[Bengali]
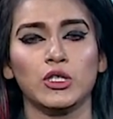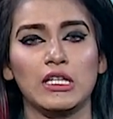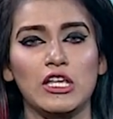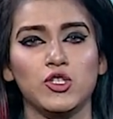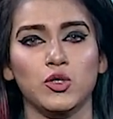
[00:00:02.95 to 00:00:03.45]

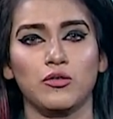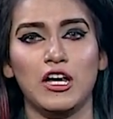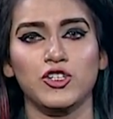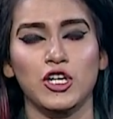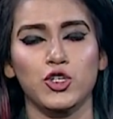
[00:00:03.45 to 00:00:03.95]
হতে
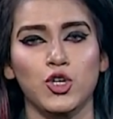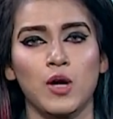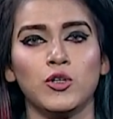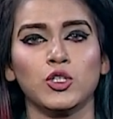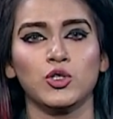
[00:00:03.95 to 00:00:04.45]
যুক্তরাষ্ট্রের
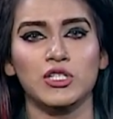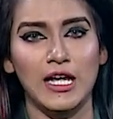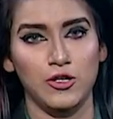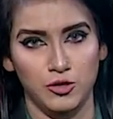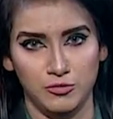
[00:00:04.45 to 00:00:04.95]
সমর্থন
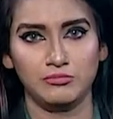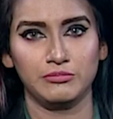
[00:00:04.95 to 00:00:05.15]
চাইল